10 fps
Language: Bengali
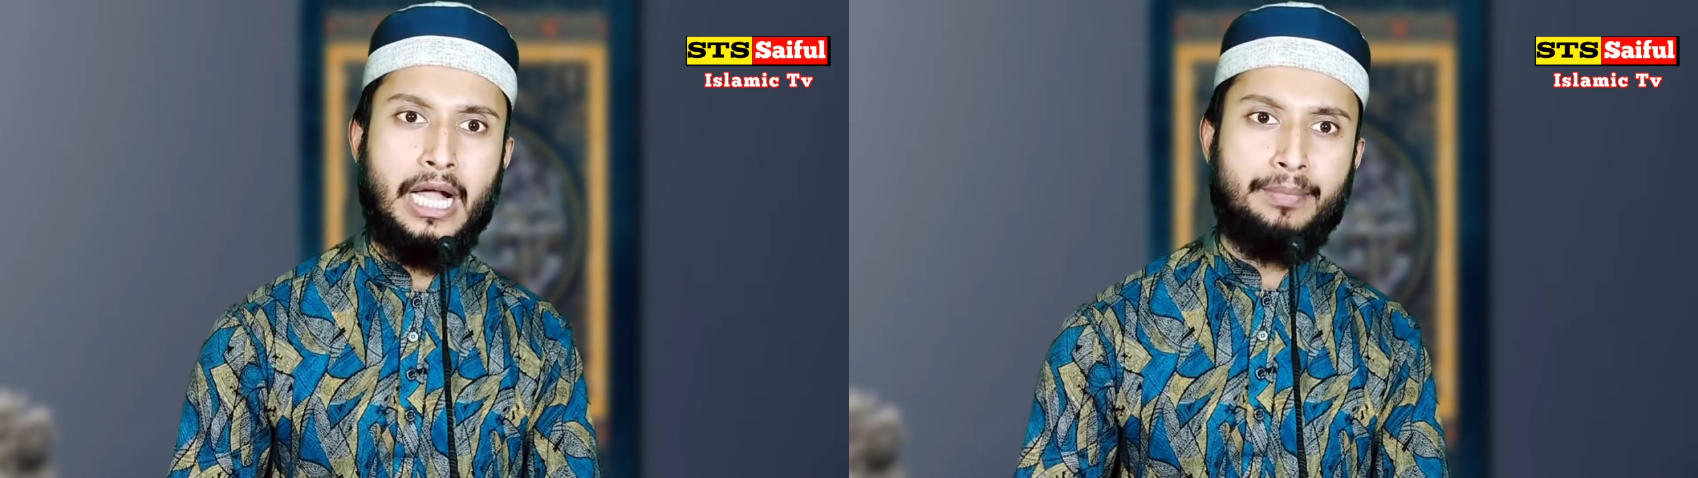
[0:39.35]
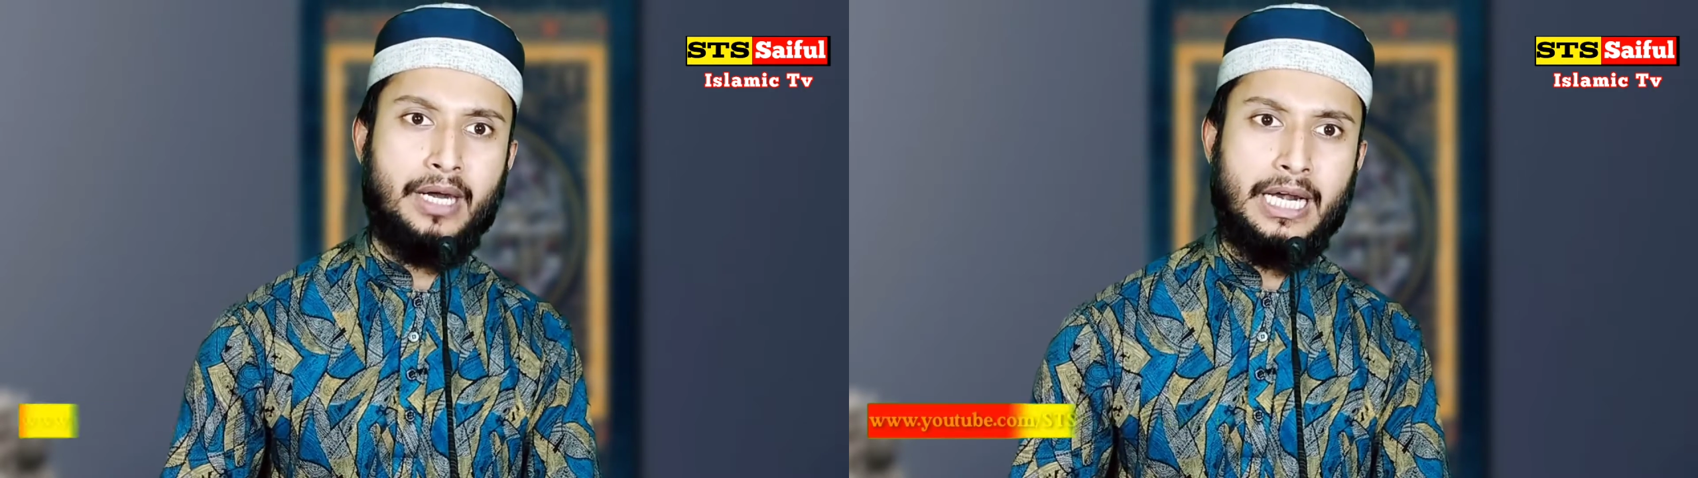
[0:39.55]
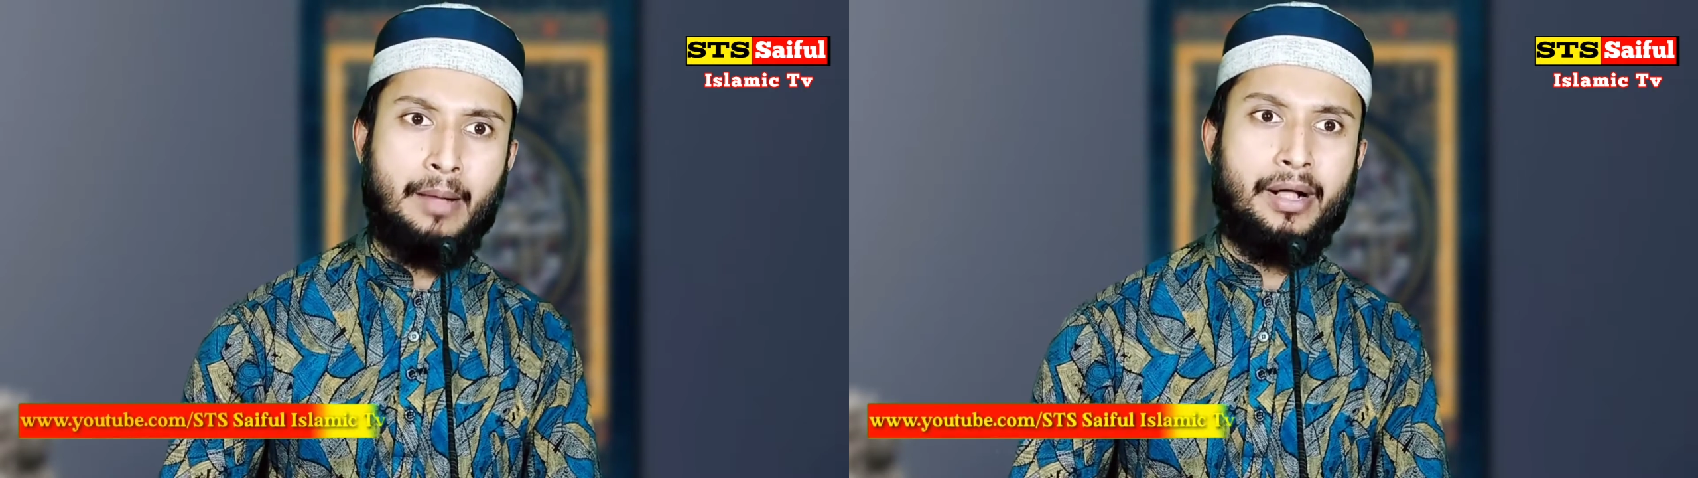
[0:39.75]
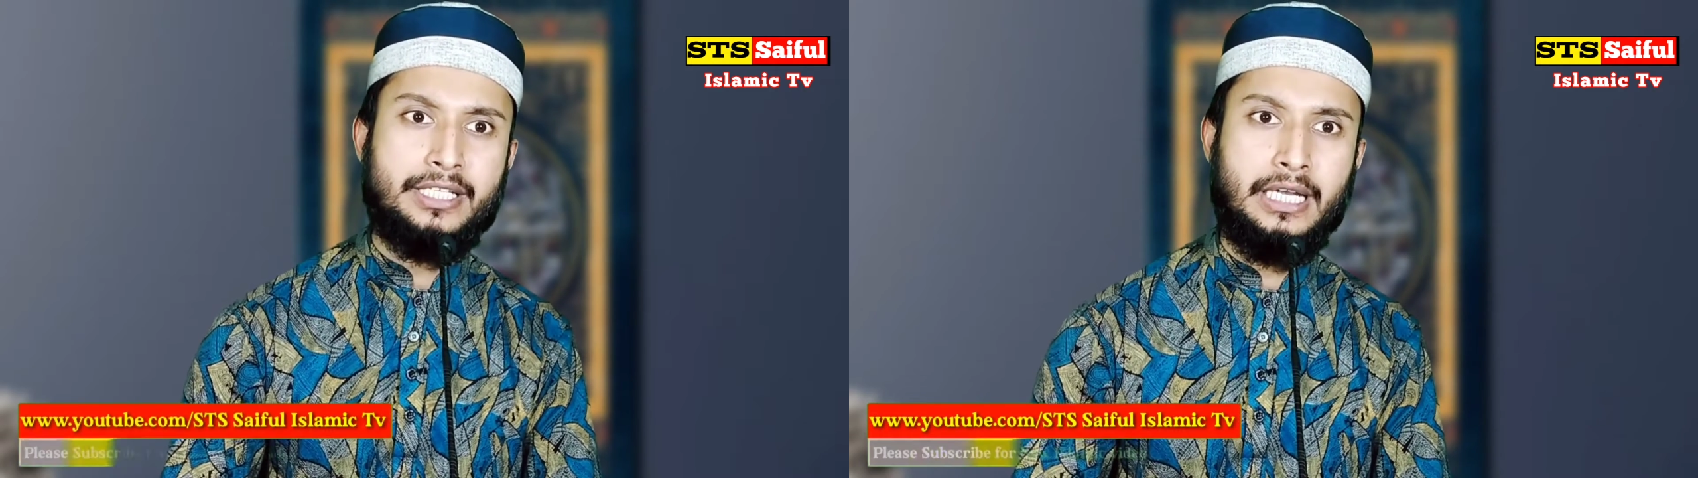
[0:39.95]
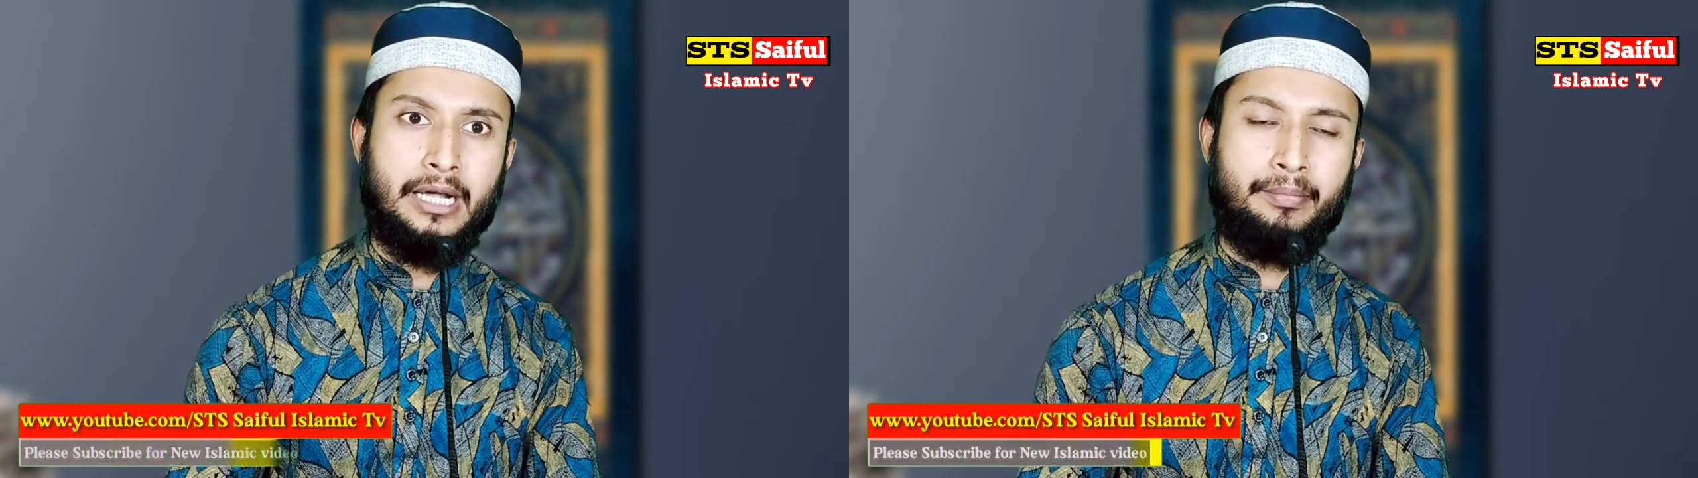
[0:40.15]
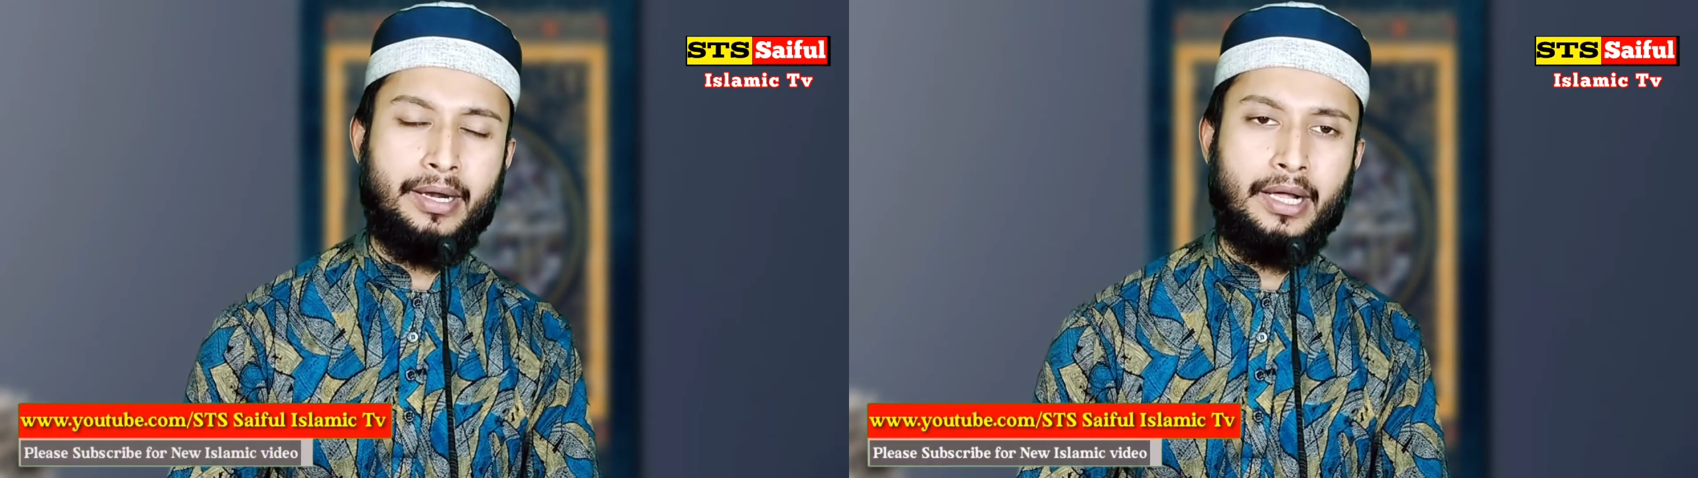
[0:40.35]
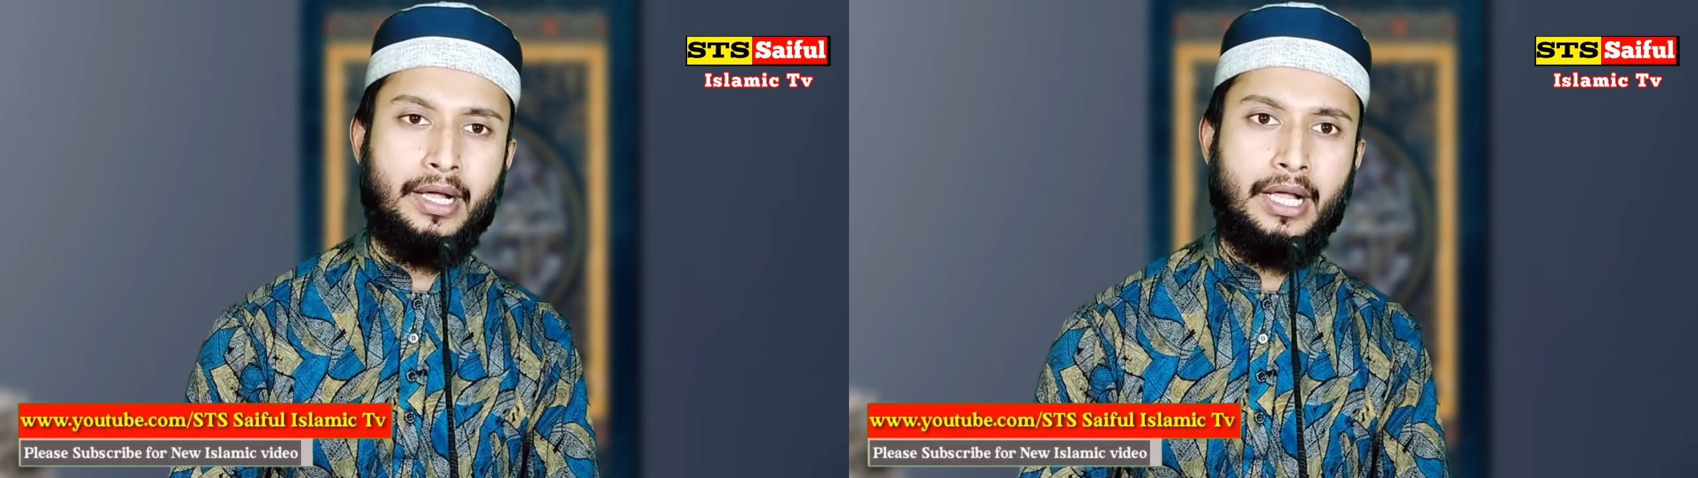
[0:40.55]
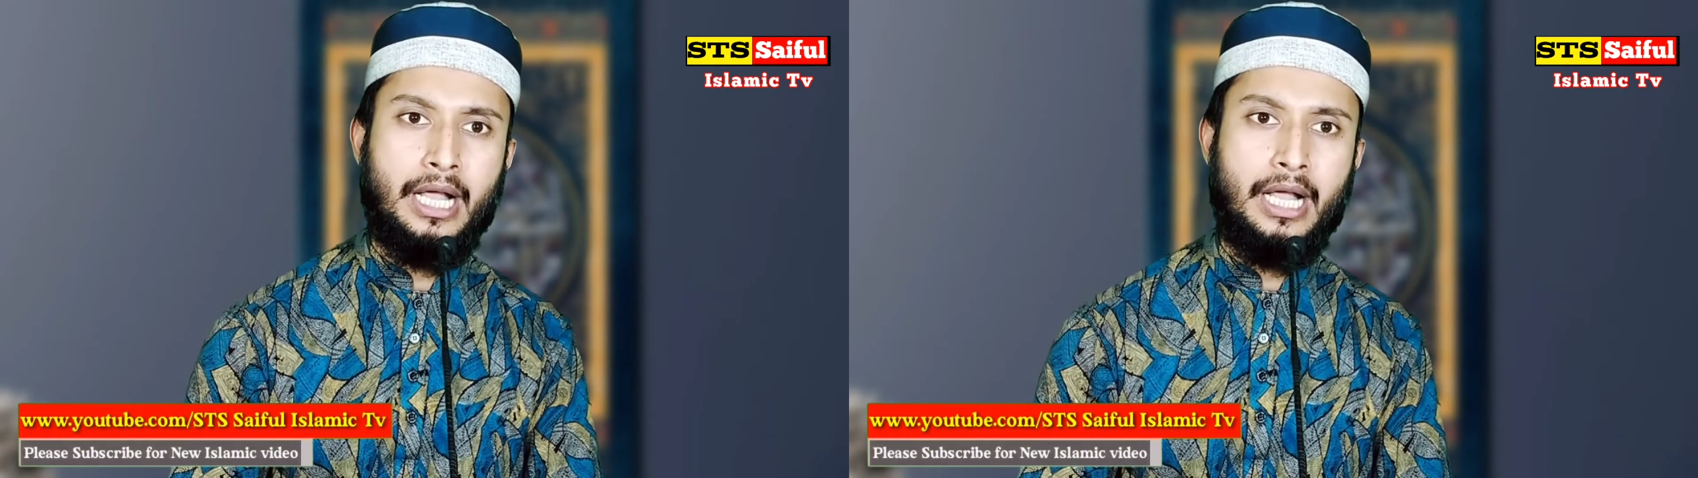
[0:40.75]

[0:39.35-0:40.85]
আপনার নামাজ লাগবে না